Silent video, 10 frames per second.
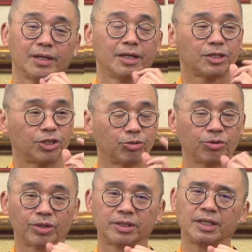那其中
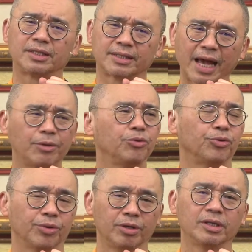有个第三
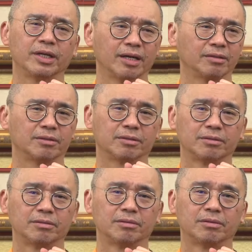女儿的样子，
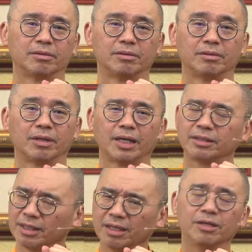还是
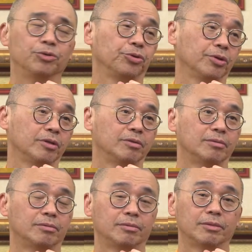第二女儿，
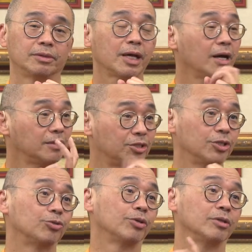在20
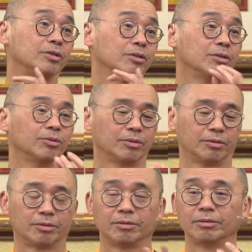几岁的时候，
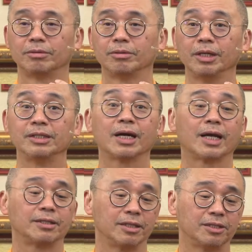人家
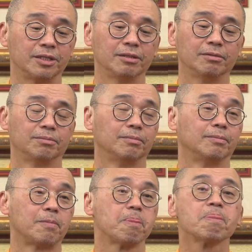来提亲，
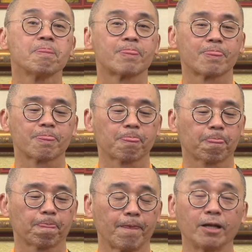
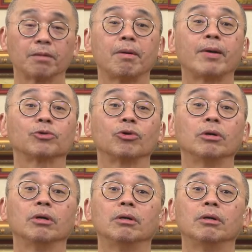然后她妈妈说